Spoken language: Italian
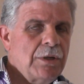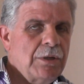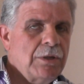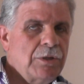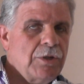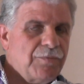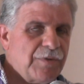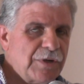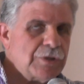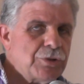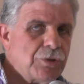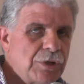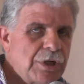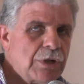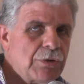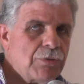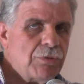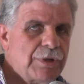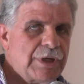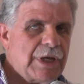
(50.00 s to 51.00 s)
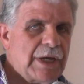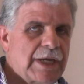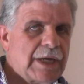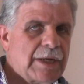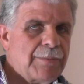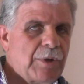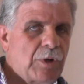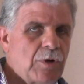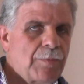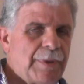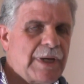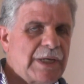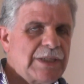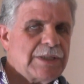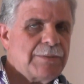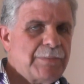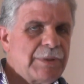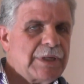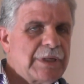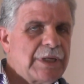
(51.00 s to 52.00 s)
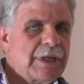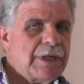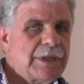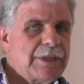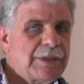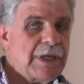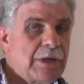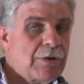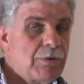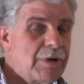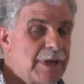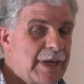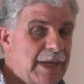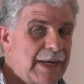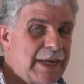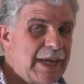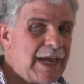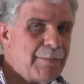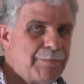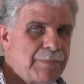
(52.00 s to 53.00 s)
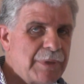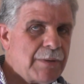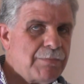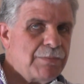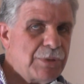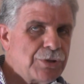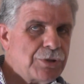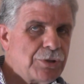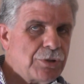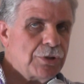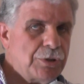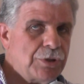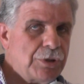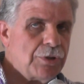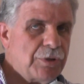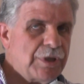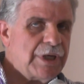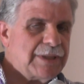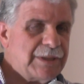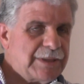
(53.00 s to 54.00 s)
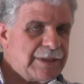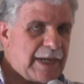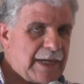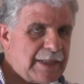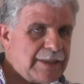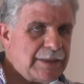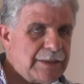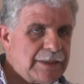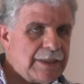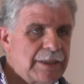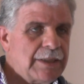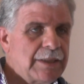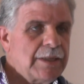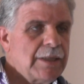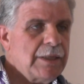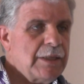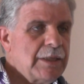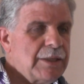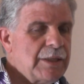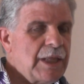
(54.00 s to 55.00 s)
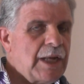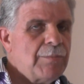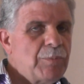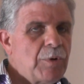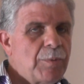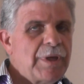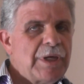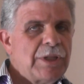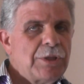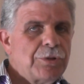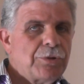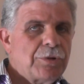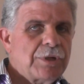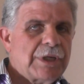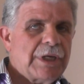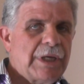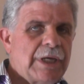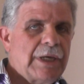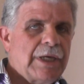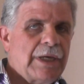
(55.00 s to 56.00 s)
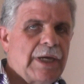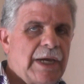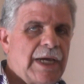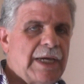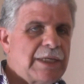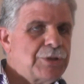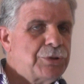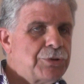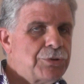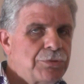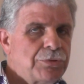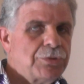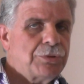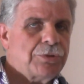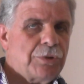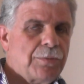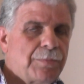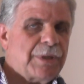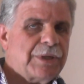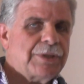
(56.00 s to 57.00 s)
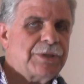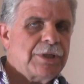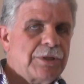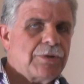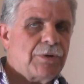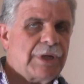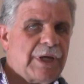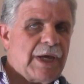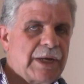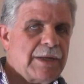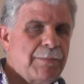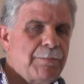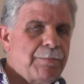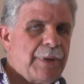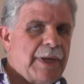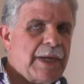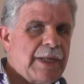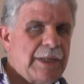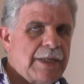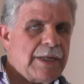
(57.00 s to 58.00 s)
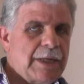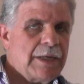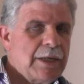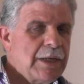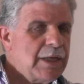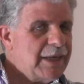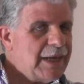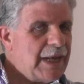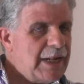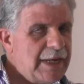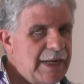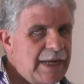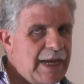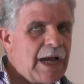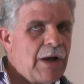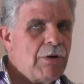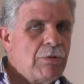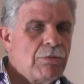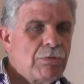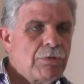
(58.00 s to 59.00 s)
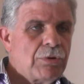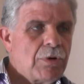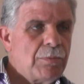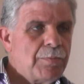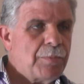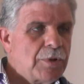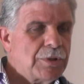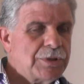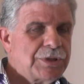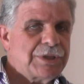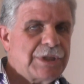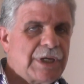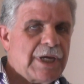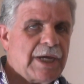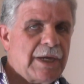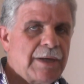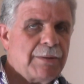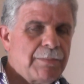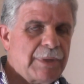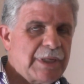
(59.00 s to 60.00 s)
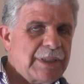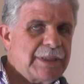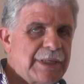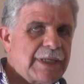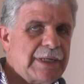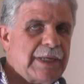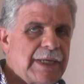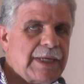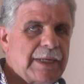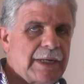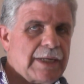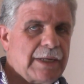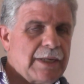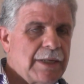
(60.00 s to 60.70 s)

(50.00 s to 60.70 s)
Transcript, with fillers: Io faccio gli auguri a Carmelo Pace perché ritengo che ne abbia bisogno e tanti dal momento che ha assunto particolari impegni che gli auguro possa mantenere.